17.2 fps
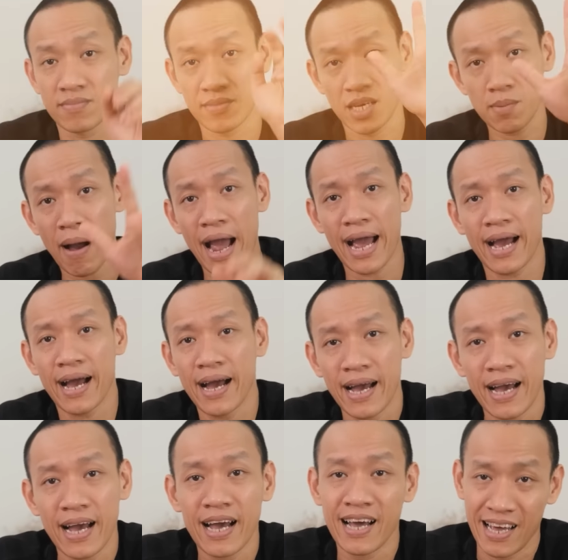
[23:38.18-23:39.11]
Thứ ba,
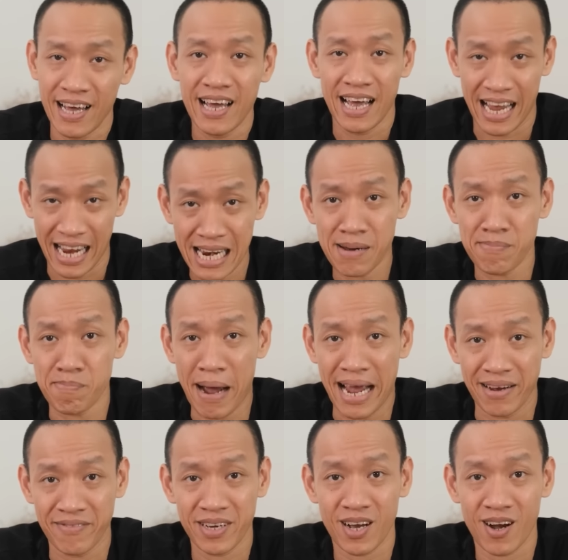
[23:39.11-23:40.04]
hãy làm
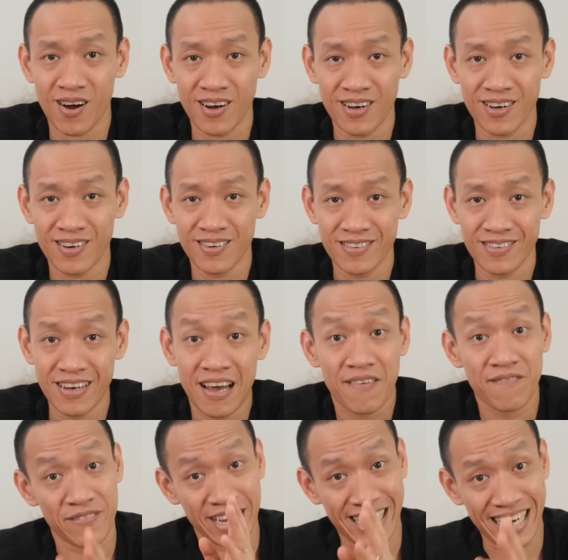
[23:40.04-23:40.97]
bạn với con.
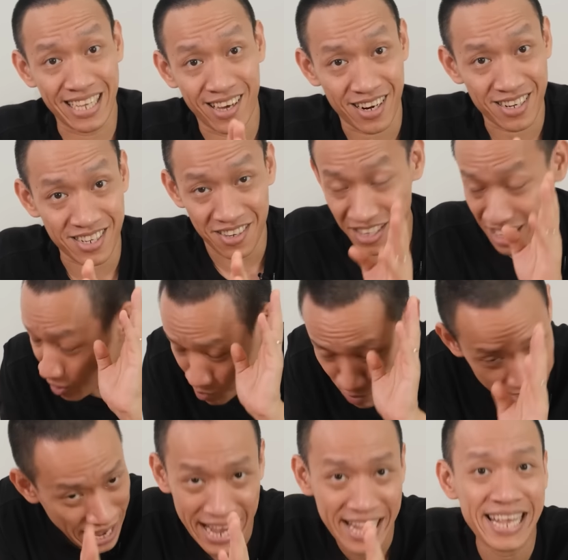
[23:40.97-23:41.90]
Việc này thật sự
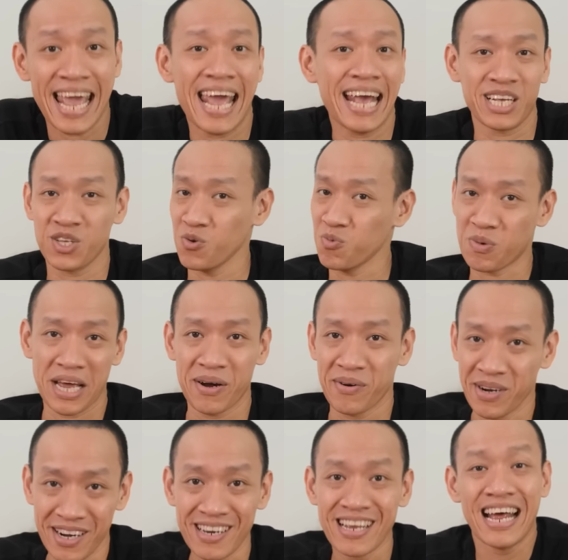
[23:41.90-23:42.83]
không dễ dàng chút nào
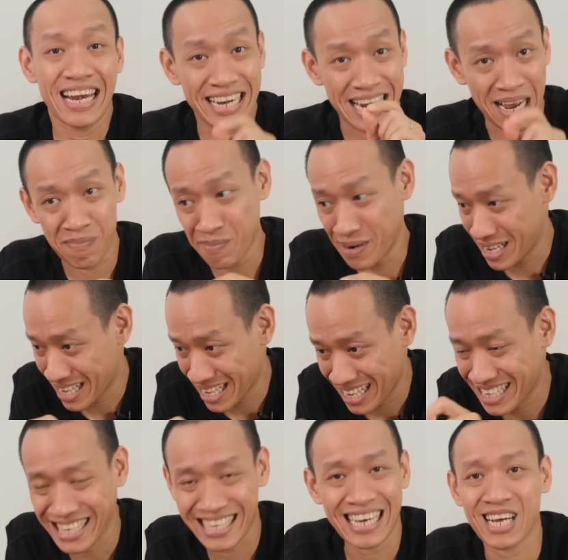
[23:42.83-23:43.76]
hết, đặc biệt
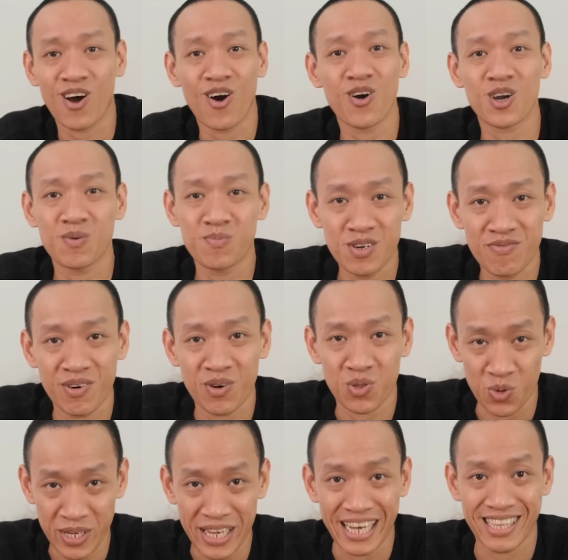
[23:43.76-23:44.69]
là khi các con nó bước vào
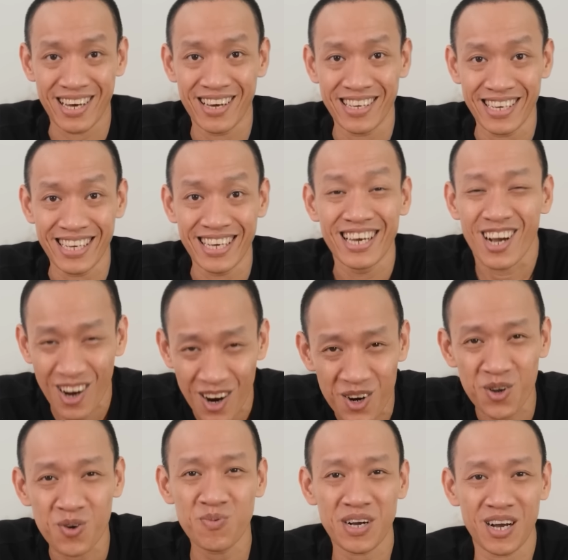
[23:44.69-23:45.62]
tuổi dậy thì,
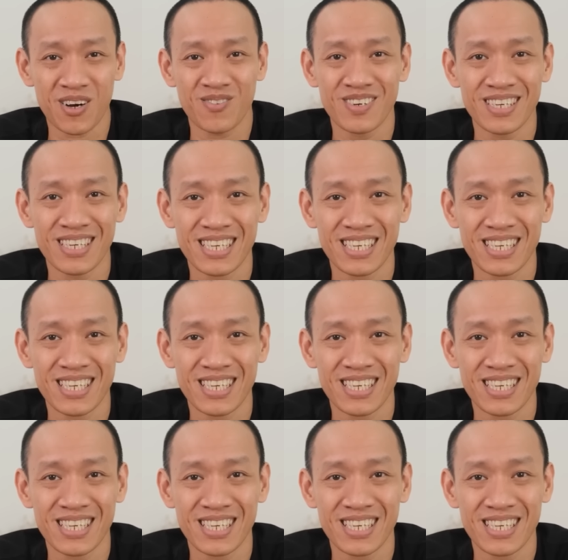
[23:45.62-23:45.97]
có đúng không?